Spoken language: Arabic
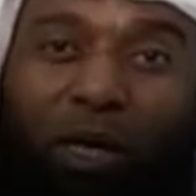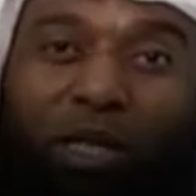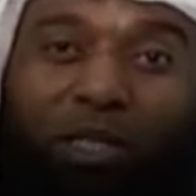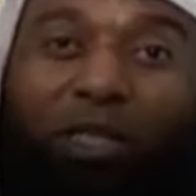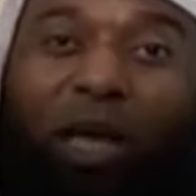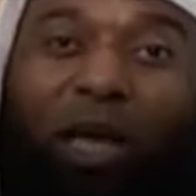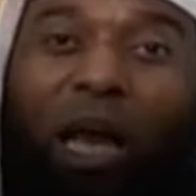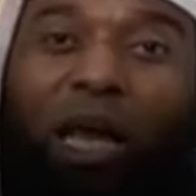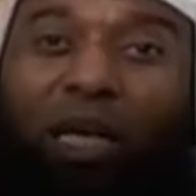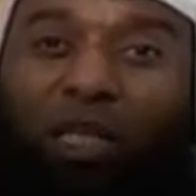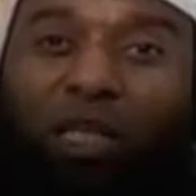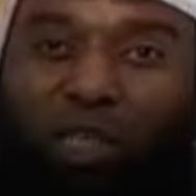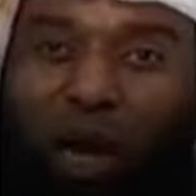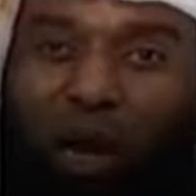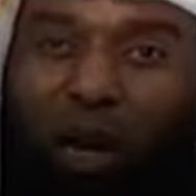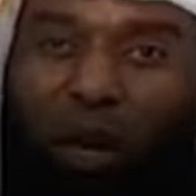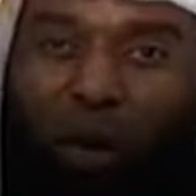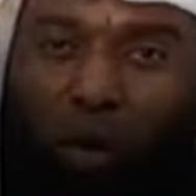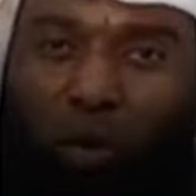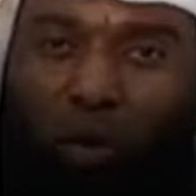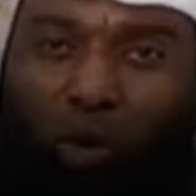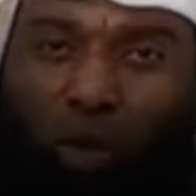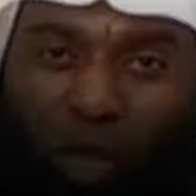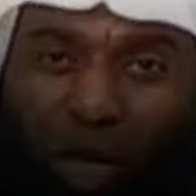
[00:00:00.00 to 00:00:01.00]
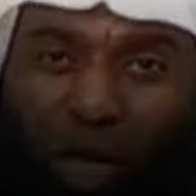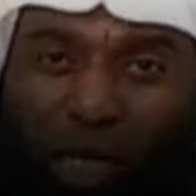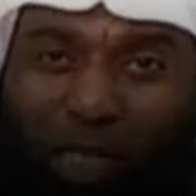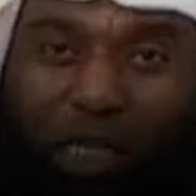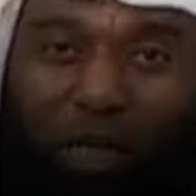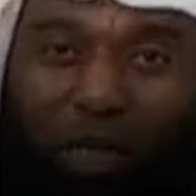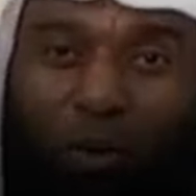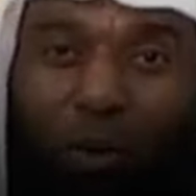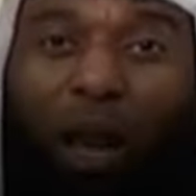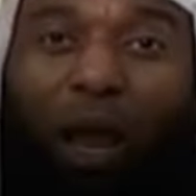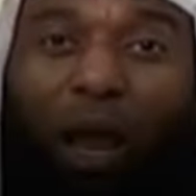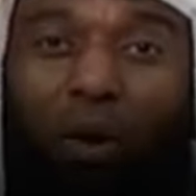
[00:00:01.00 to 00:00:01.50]
جيش
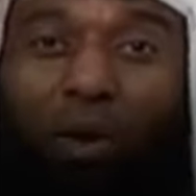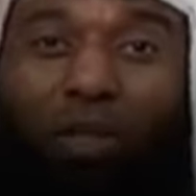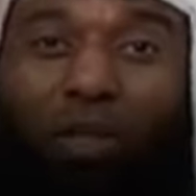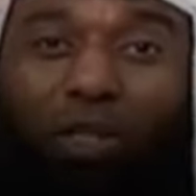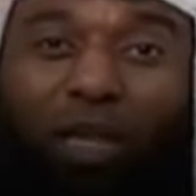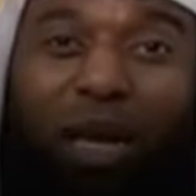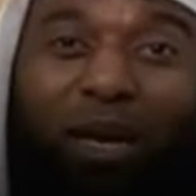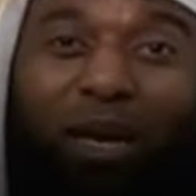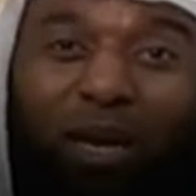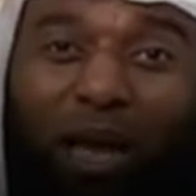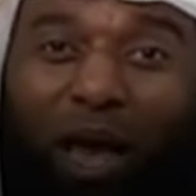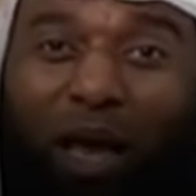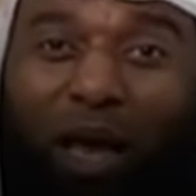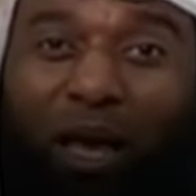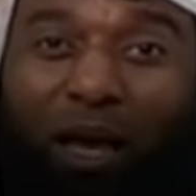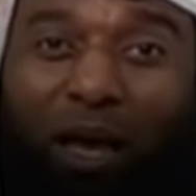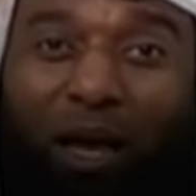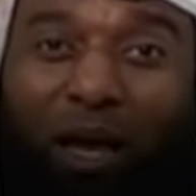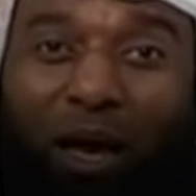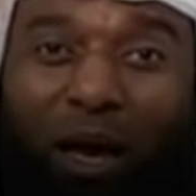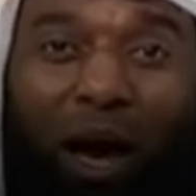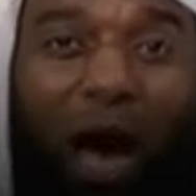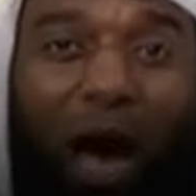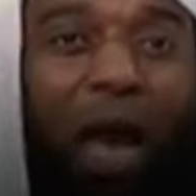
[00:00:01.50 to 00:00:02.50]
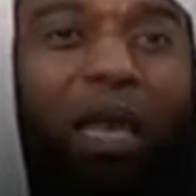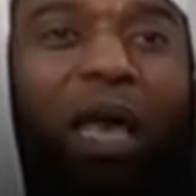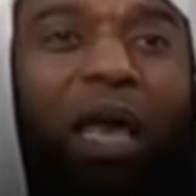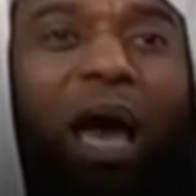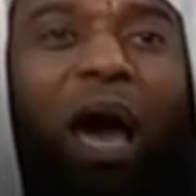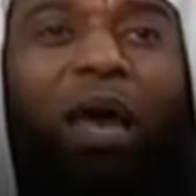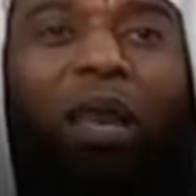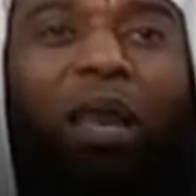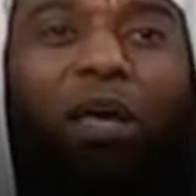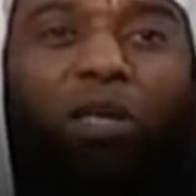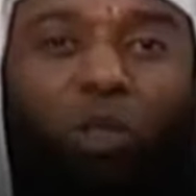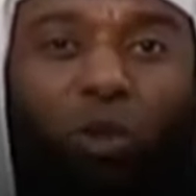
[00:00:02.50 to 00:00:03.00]
العسرة وله الجنة قال
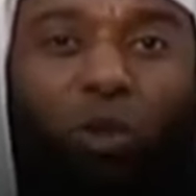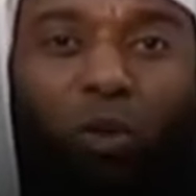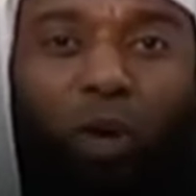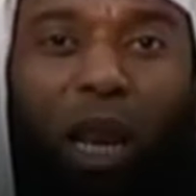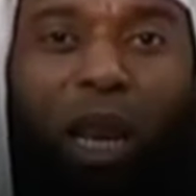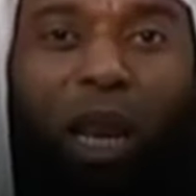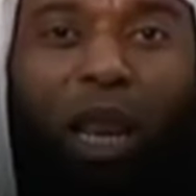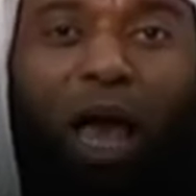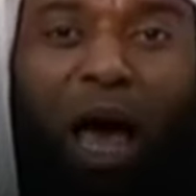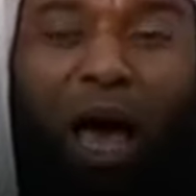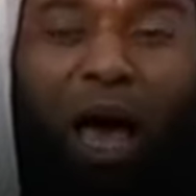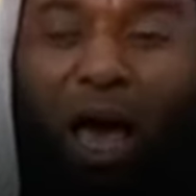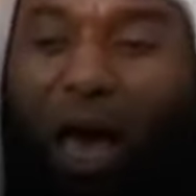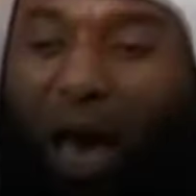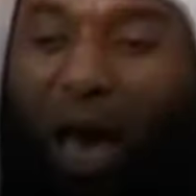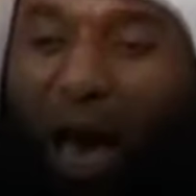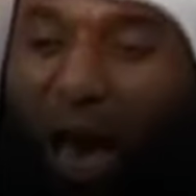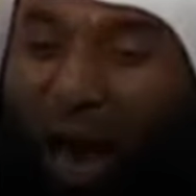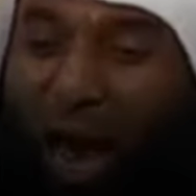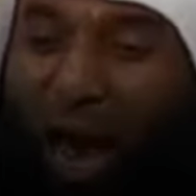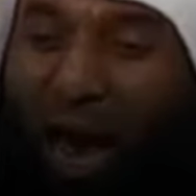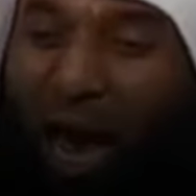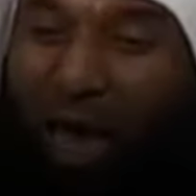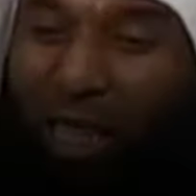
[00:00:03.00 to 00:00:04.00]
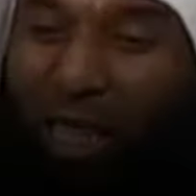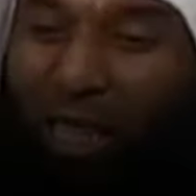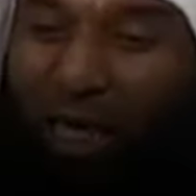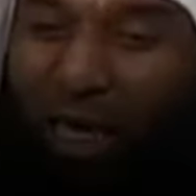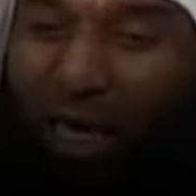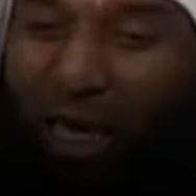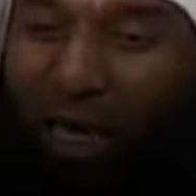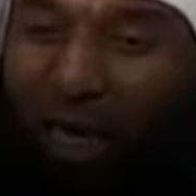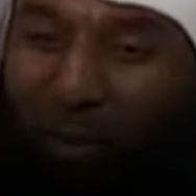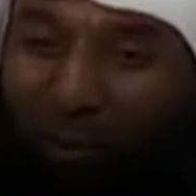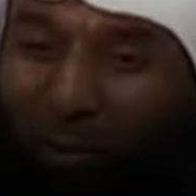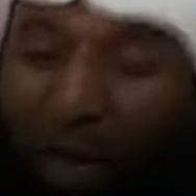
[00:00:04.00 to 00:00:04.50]
يا رسول الله
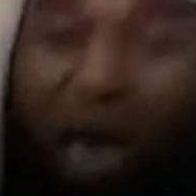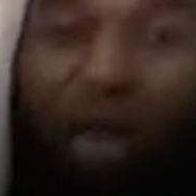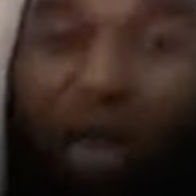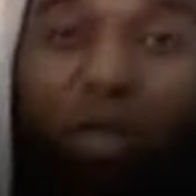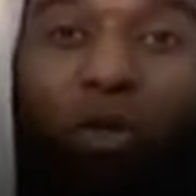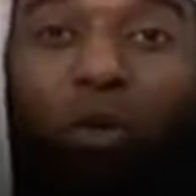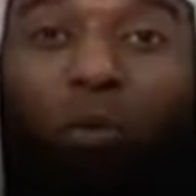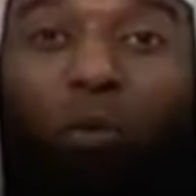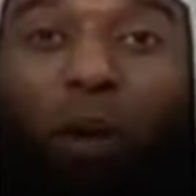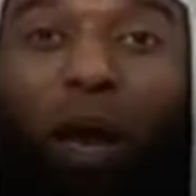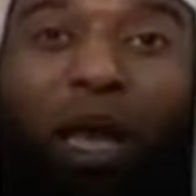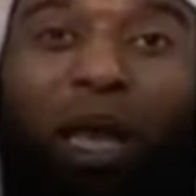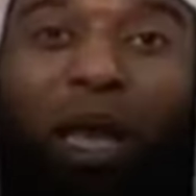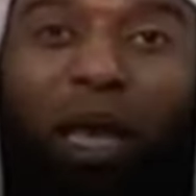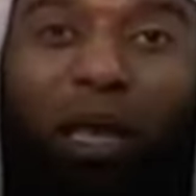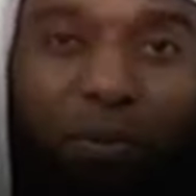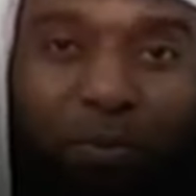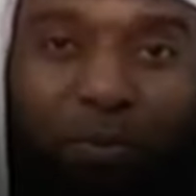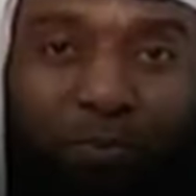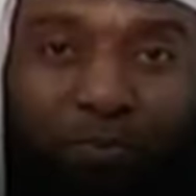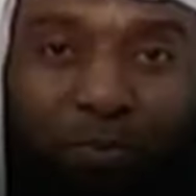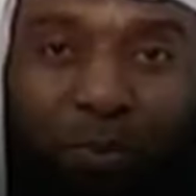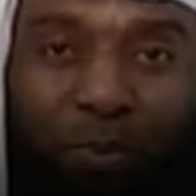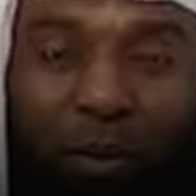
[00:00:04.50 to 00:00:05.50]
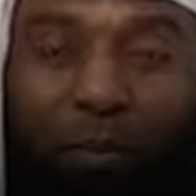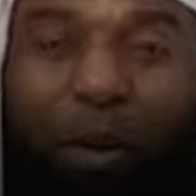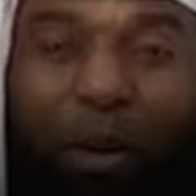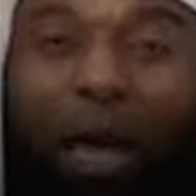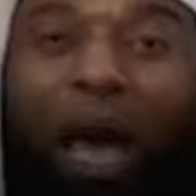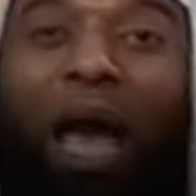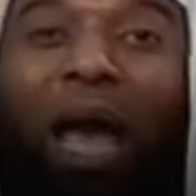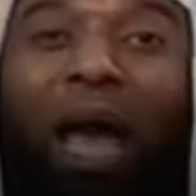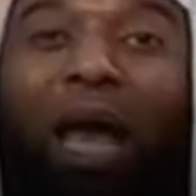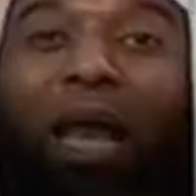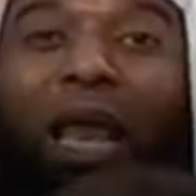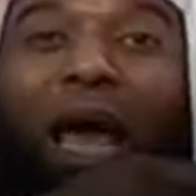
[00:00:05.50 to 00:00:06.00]
هذه مئة بعير
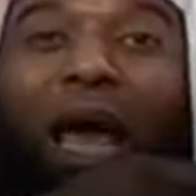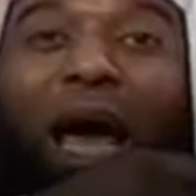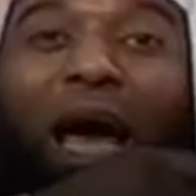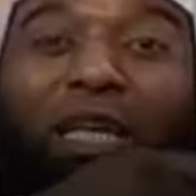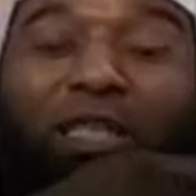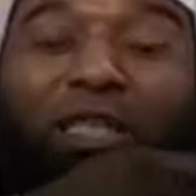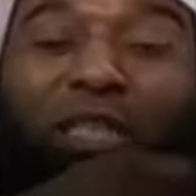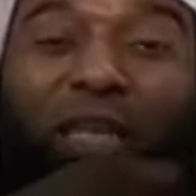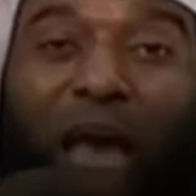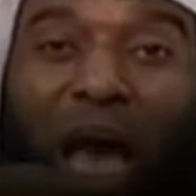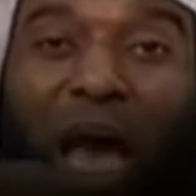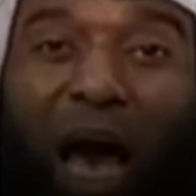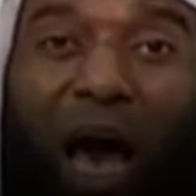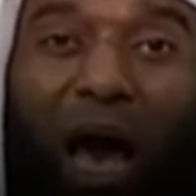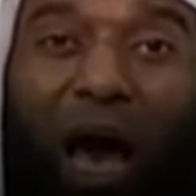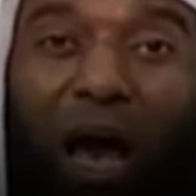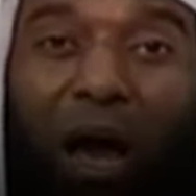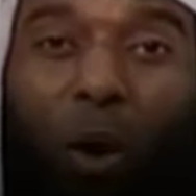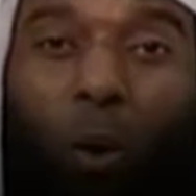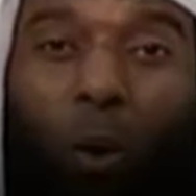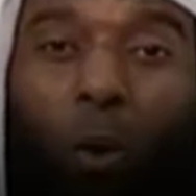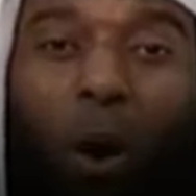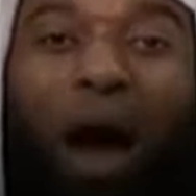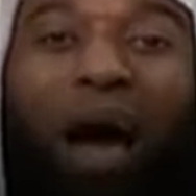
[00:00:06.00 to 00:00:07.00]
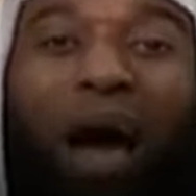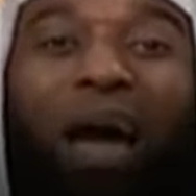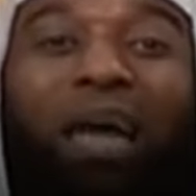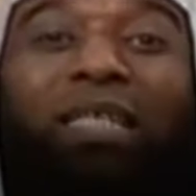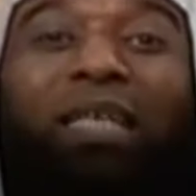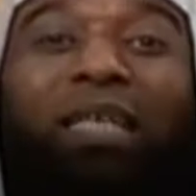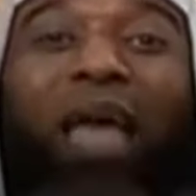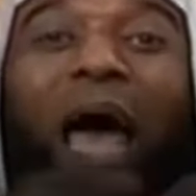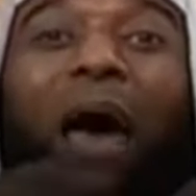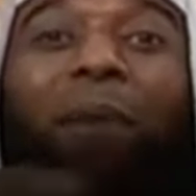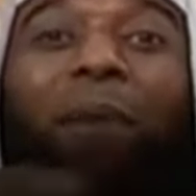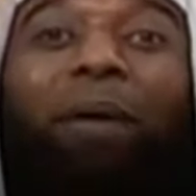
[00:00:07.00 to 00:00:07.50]
بأحلاسها
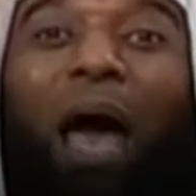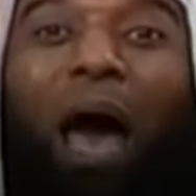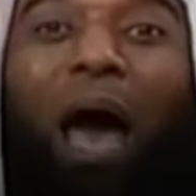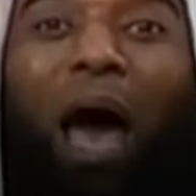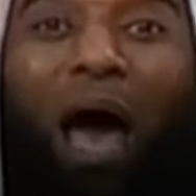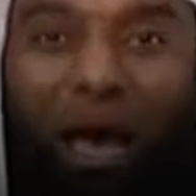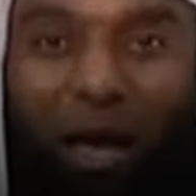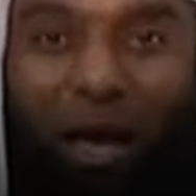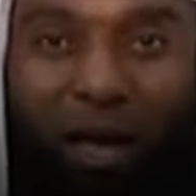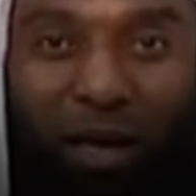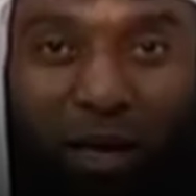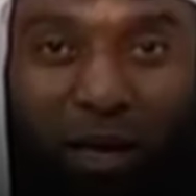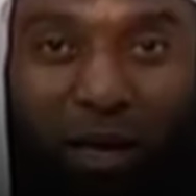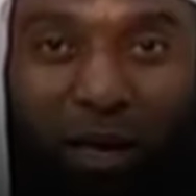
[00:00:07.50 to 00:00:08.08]
وأقتابها